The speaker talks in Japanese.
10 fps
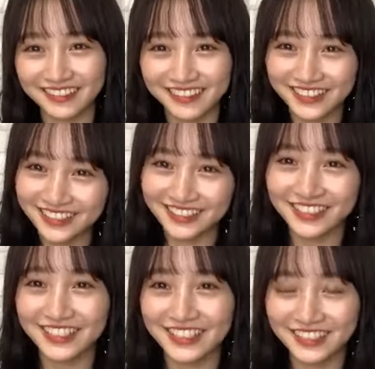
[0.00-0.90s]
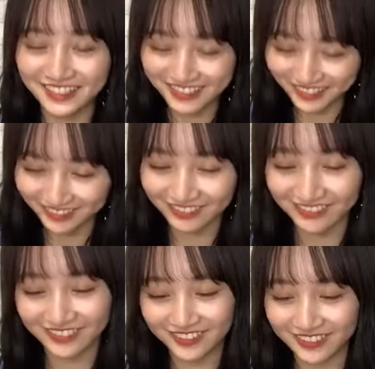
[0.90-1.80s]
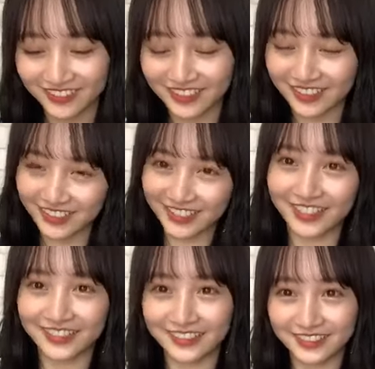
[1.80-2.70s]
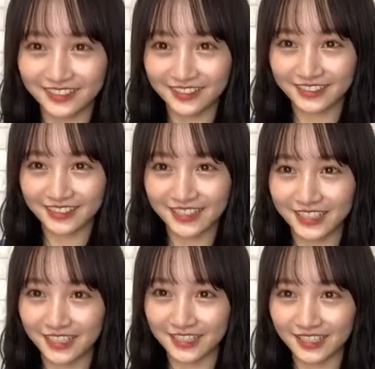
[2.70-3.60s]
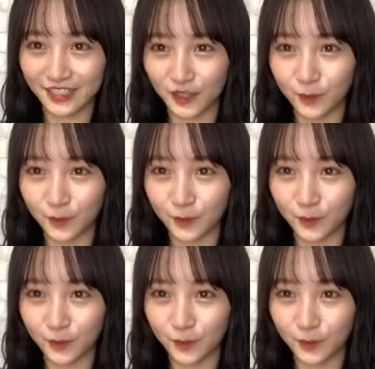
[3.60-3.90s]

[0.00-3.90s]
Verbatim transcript: 楽しんでるだけなんですけどはい好きですね